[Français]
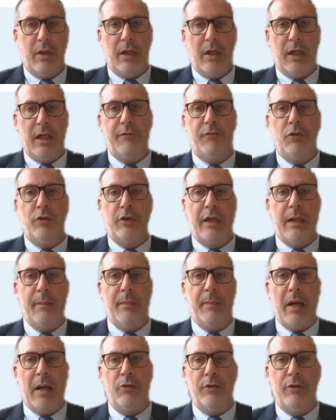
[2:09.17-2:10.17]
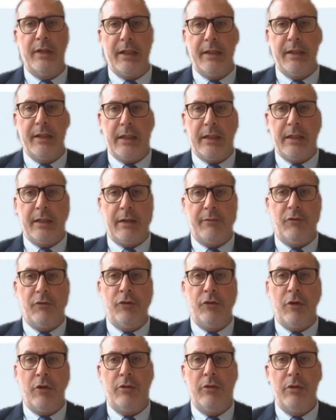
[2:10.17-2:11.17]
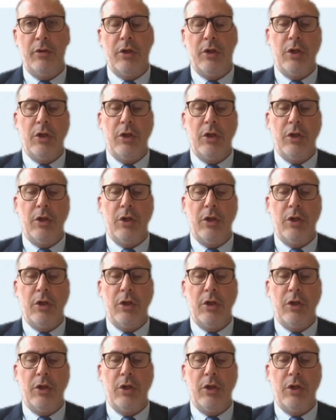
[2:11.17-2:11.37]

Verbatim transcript: évoqué par le dernier intervenant